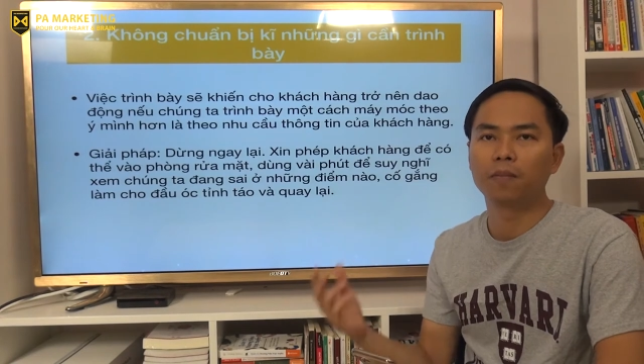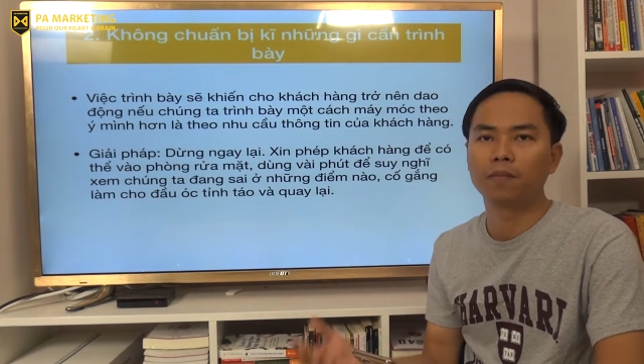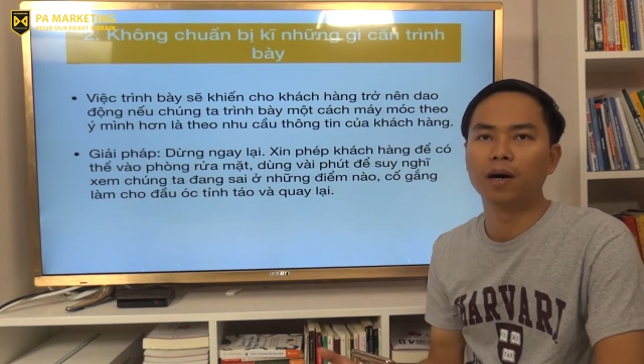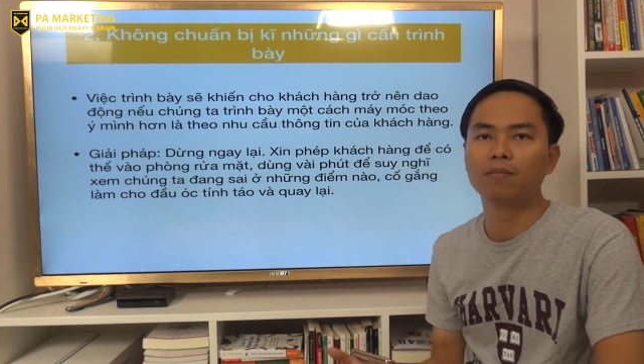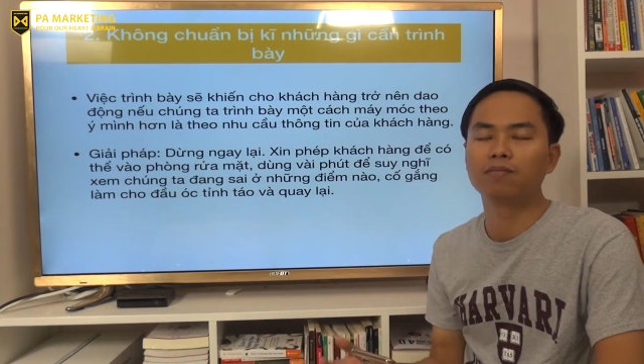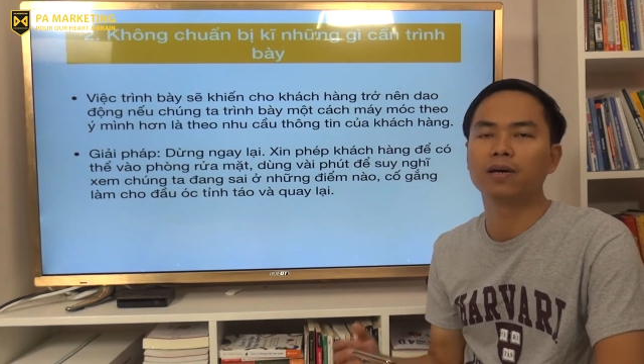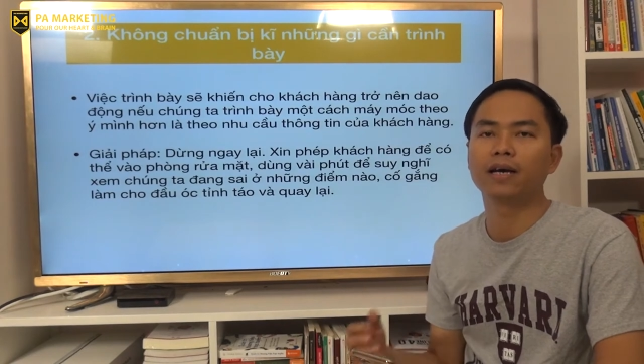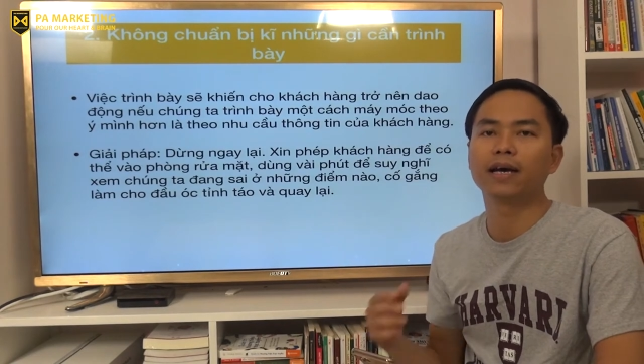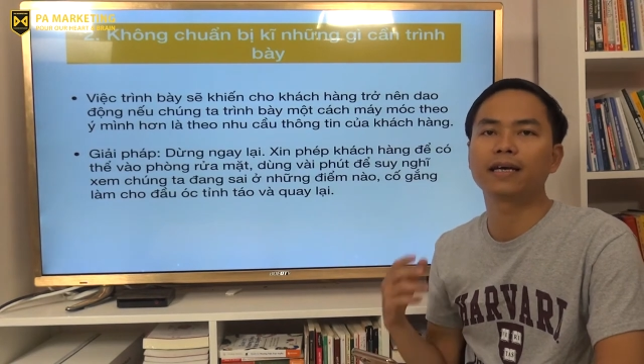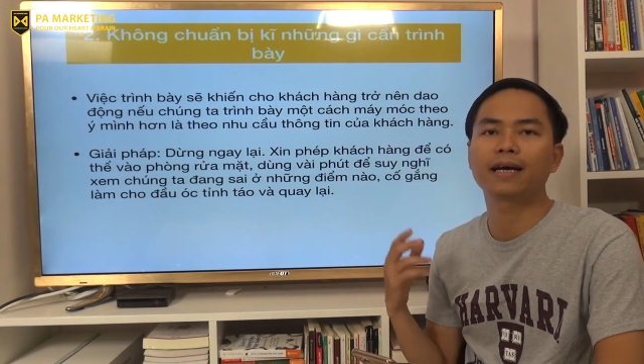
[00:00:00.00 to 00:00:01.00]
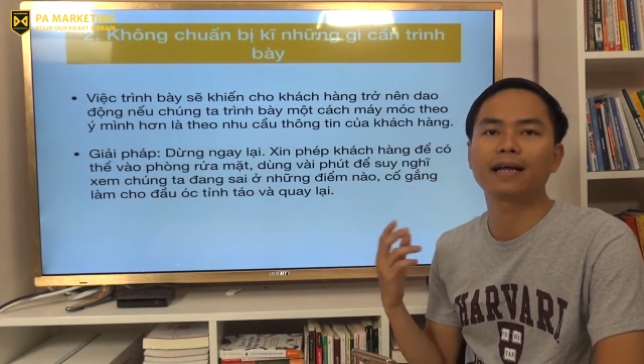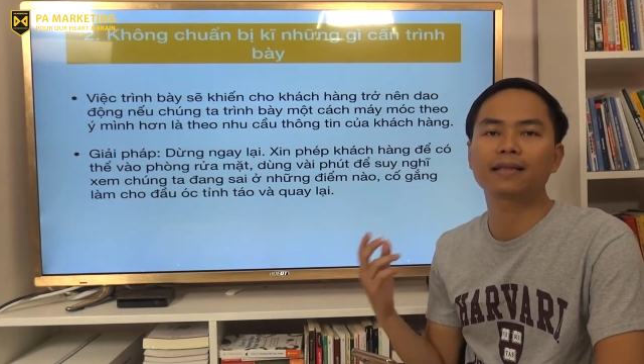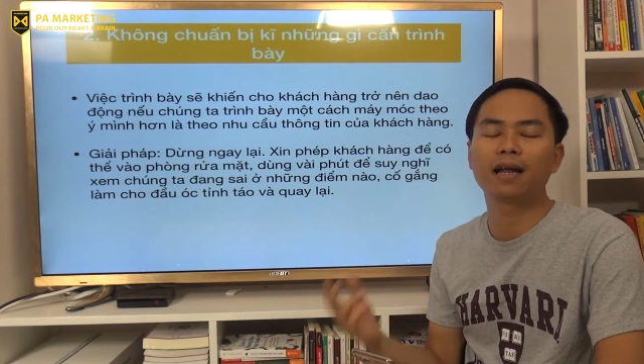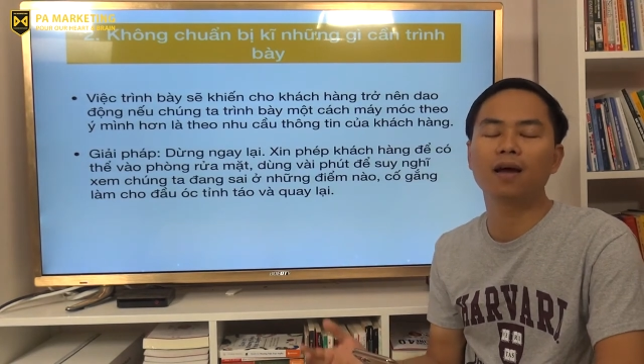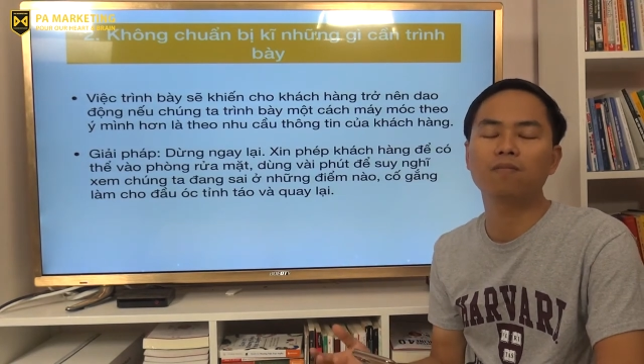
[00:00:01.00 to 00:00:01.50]
hợp đồng này hay
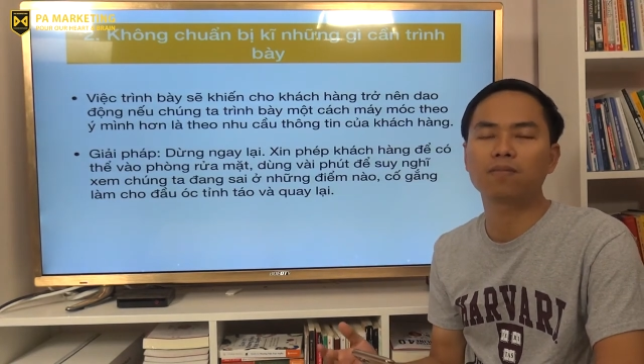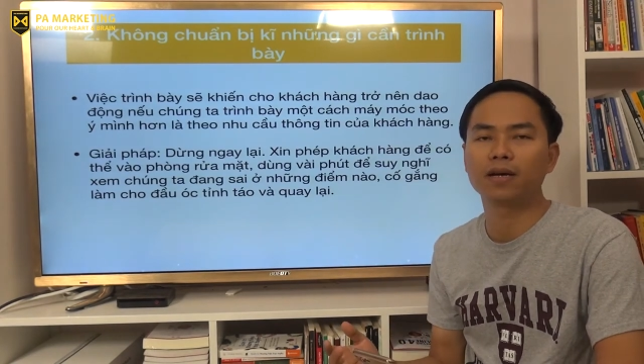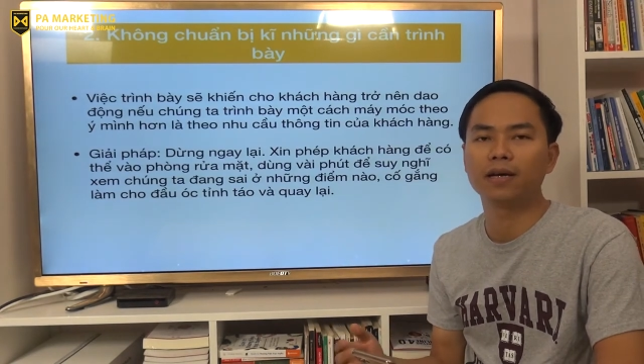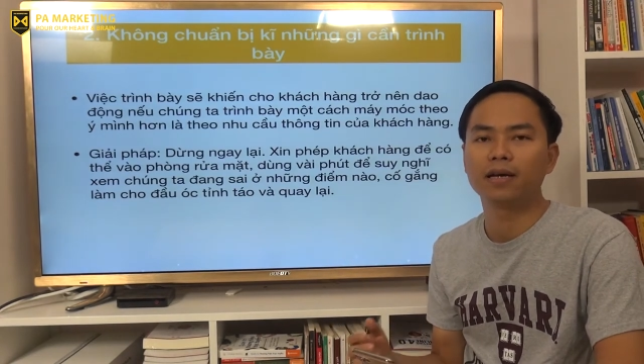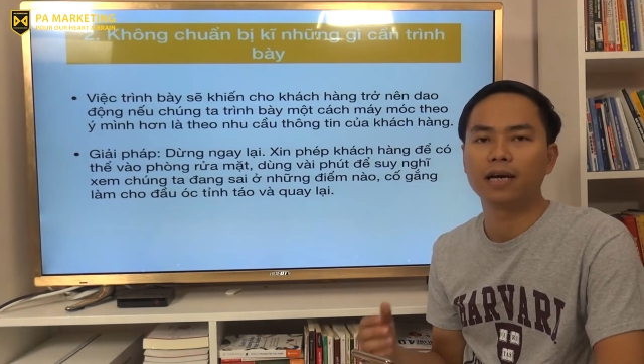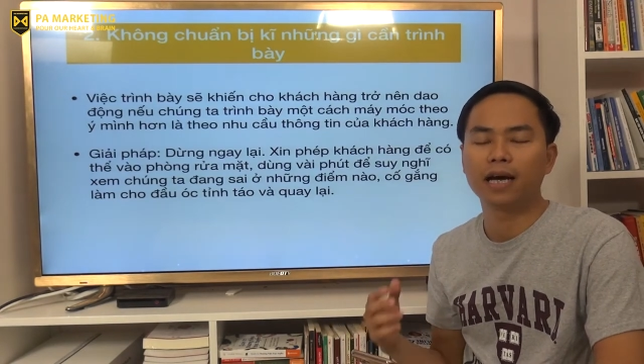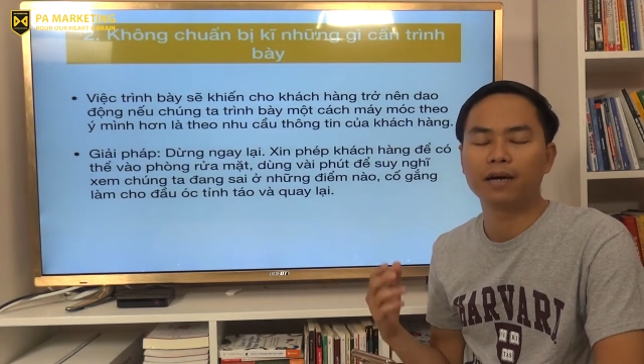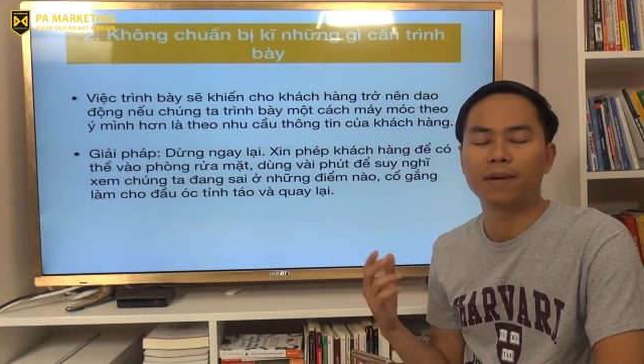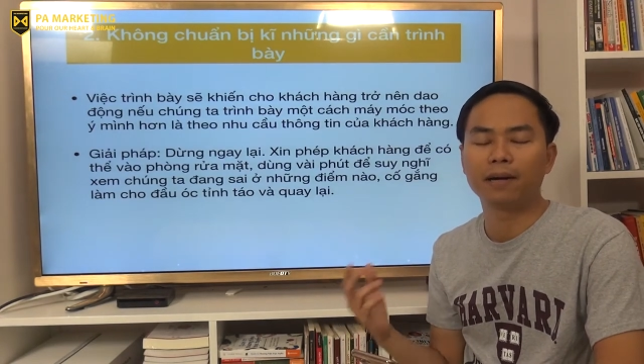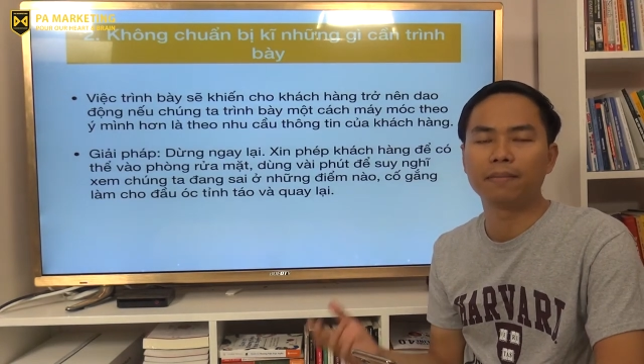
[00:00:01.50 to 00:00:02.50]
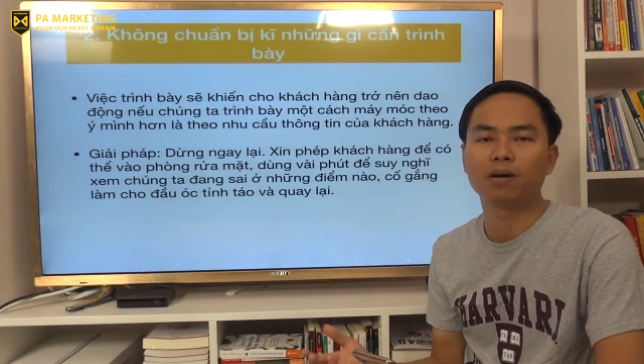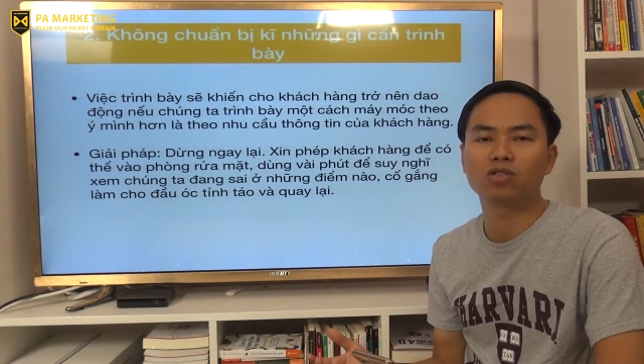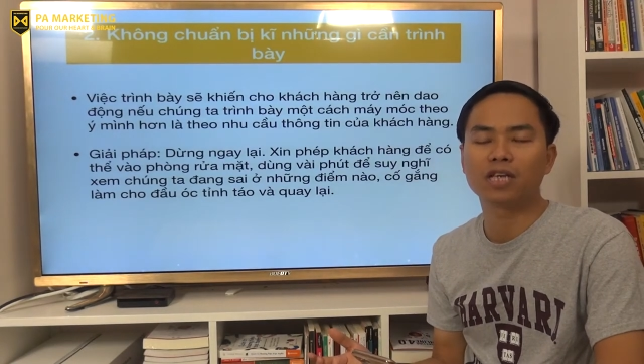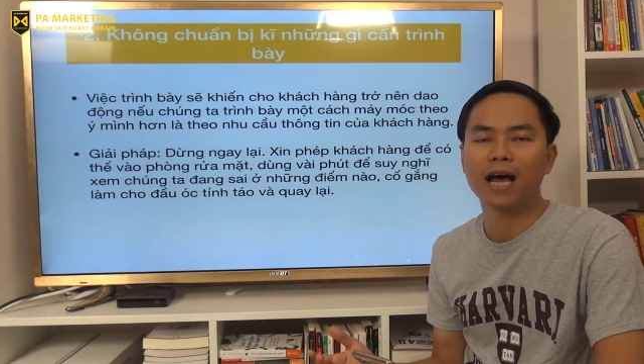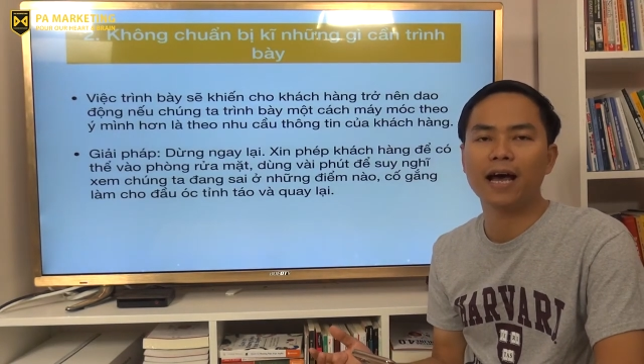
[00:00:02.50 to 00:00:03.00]
các catalog này hay bảng
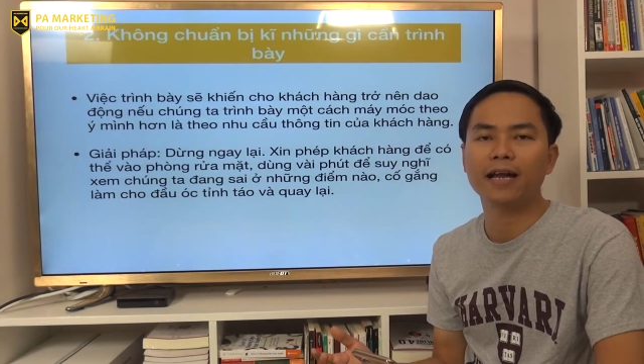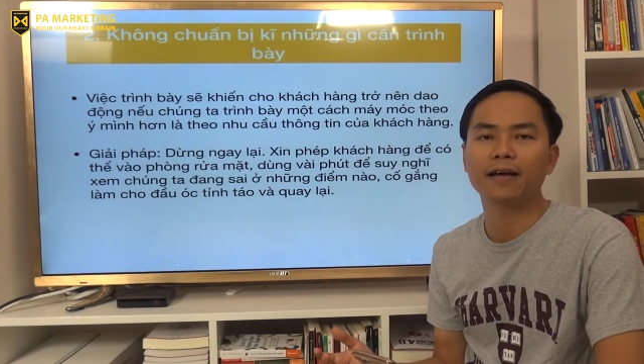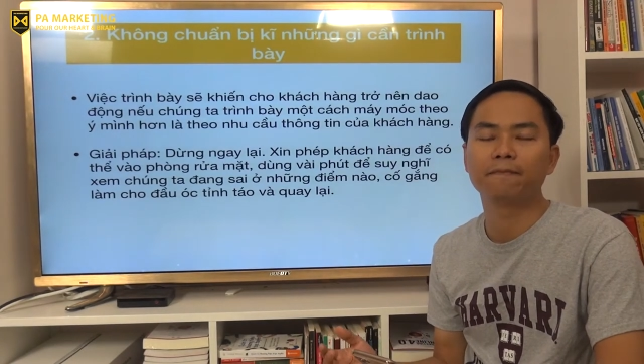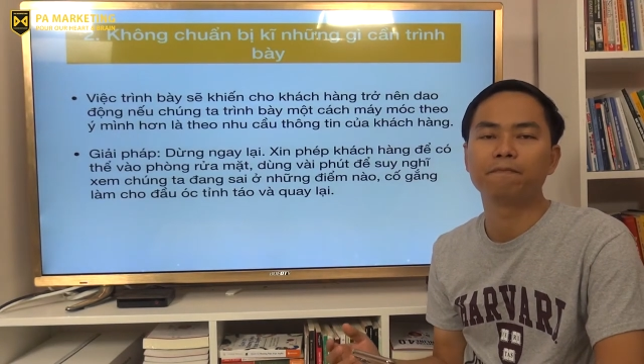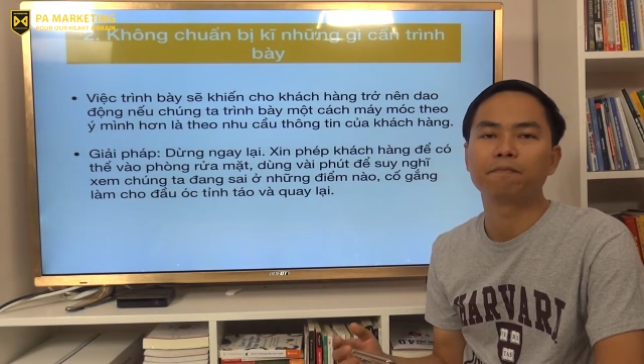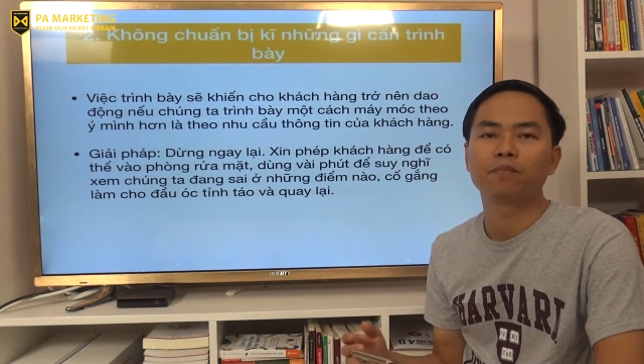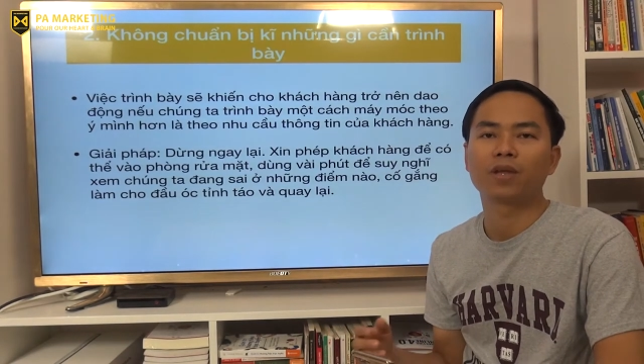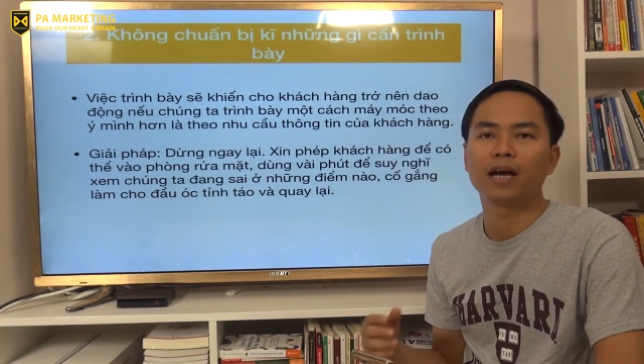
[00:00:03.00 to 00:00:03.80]
báo giá này